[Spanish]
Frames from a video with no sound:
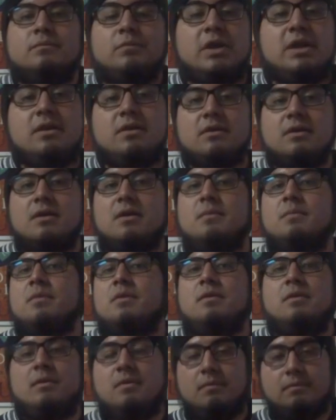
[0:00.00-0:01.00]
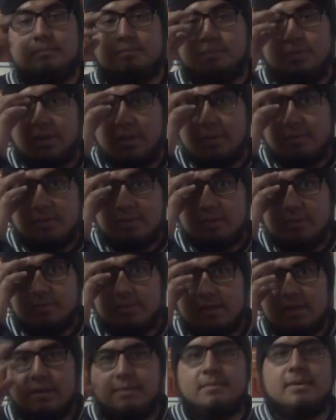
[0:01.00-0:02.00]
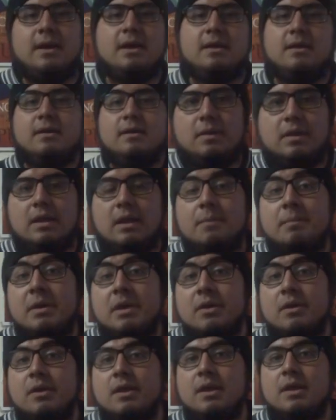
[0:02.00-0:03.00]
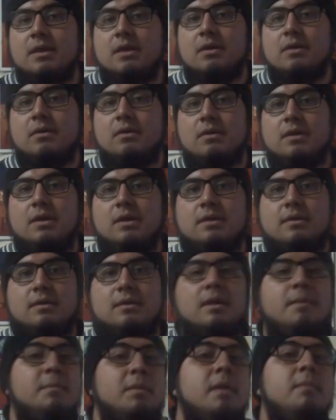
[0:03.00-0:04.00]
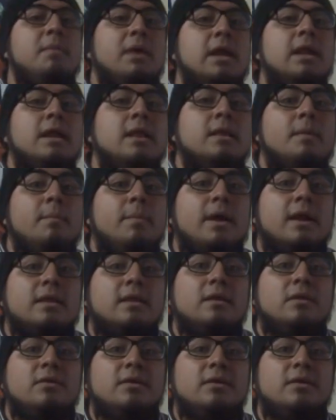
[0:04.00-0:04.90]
Bueno, como podemos observar, la mayoría de errores también vienen de parte